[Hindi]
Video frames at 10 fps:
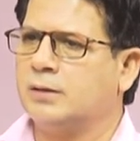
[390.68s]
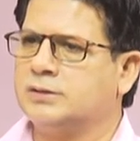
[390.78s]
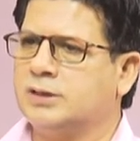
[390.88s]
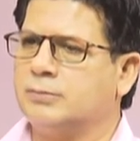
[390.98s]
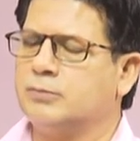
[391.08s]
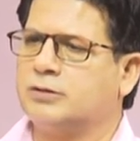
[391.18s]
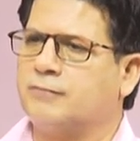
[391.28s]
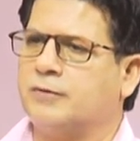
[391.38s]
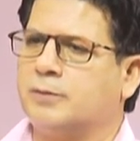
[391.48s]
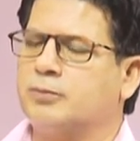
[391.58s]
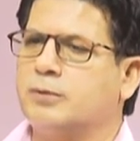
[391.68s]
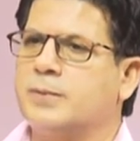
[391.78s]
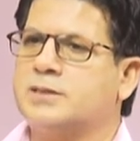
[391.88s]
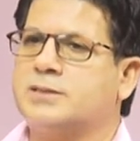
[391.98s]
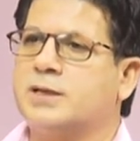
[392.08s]
जी मुजफ्फरपुर
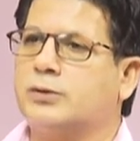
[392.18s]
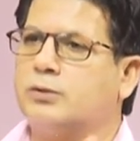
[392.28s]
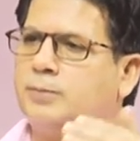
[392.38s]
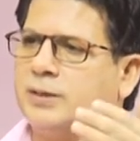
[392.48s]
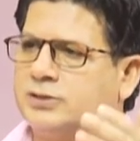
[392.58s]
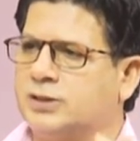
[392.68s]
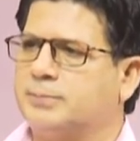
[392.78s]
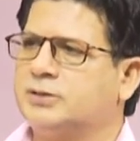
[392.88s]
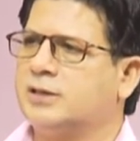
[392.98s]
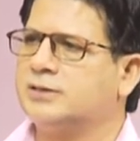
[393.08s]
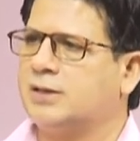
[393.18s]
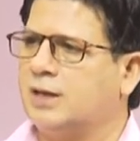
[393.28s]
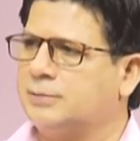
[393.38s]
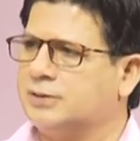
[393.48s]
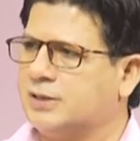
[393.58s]
में सैकड़ों बच्चे पिछले
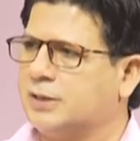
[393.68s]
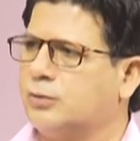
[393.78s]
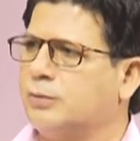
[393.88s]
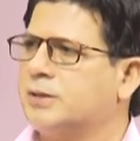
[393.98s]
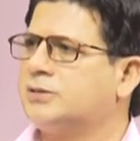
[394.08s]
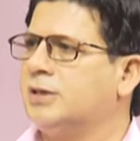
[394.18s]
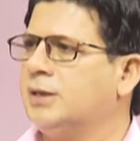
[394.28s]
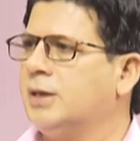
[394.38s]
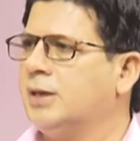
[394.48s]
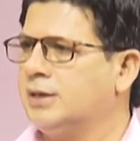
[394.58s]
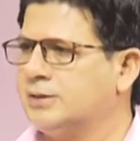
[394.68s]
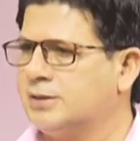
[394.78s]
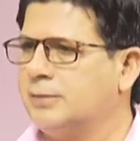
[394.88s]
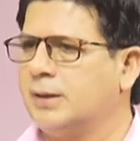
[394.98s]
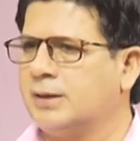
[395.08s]
साल भी सैकड़ों बच्चे
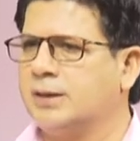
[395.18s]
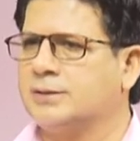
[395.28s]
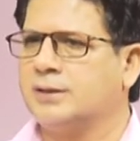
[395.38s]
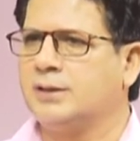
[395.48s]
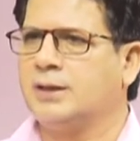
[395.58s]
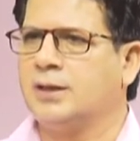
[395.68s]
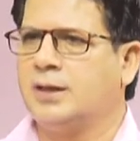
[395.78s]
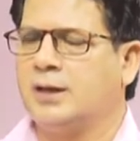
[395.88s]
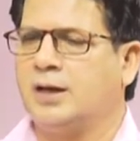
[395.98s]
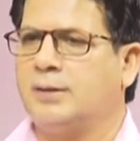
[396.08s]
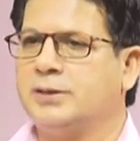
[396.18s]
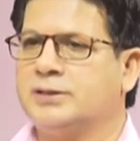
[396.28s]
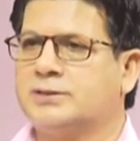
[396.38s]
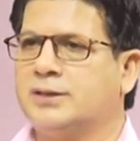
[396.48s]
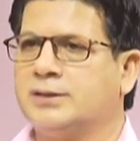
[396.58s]
इससे मर गए थे अब
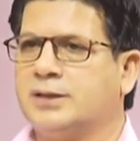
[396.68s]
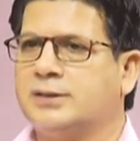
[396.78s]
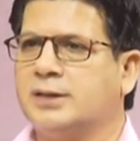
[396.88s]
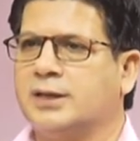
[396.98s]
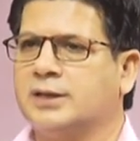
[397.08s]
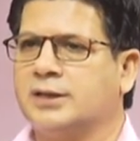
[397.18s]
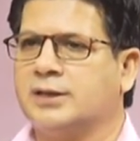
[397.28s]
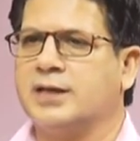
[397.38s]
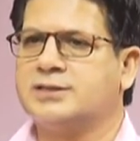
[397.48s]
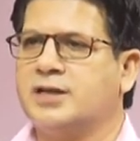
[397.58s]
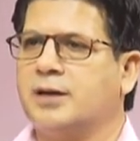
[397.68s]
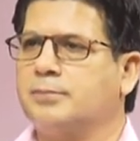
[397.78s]
इसके ये देखें कि कैसे हम